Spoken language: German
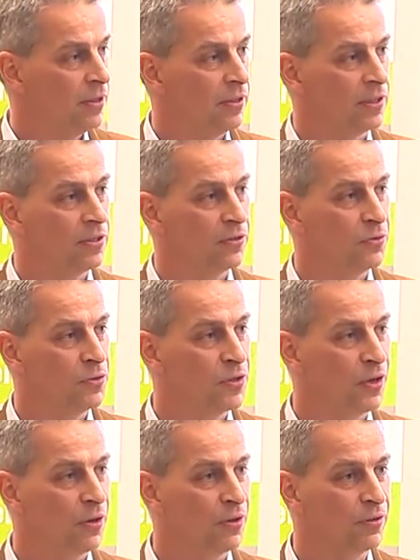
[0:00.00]
dass natürlich
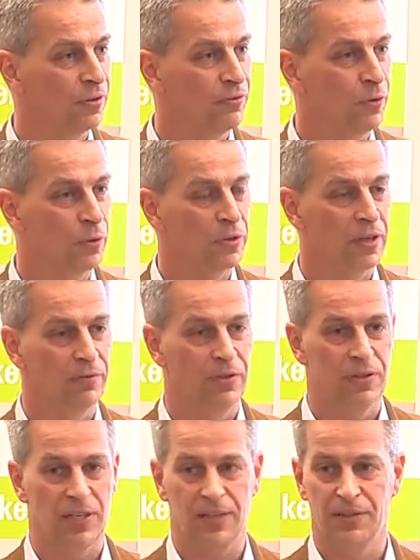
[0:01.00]
auch äh,
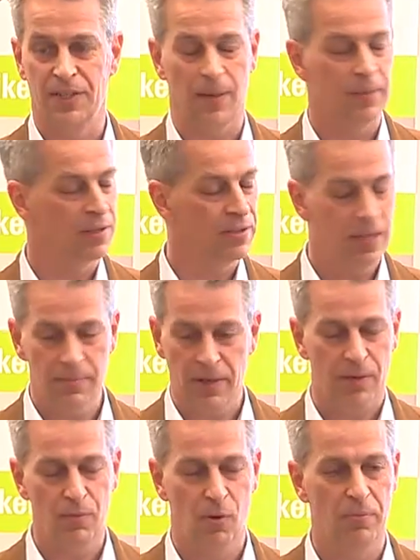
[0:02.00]
Führungskräfte sagten, ich habe jetzt jede
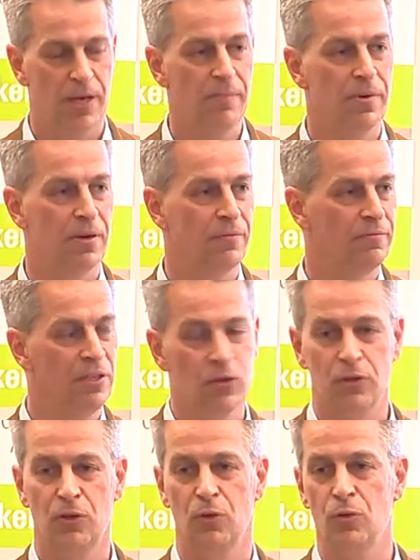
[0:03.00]
Menge Probleme, wie soll
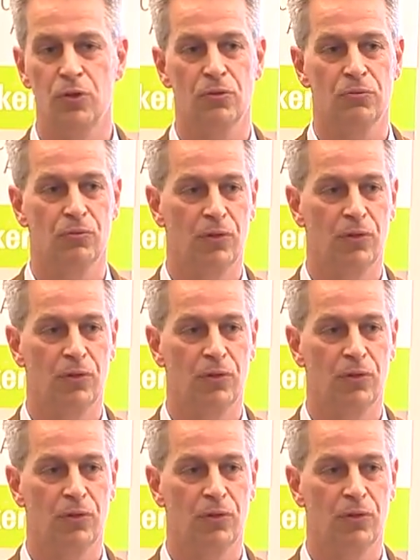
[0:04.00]
ich die lösen?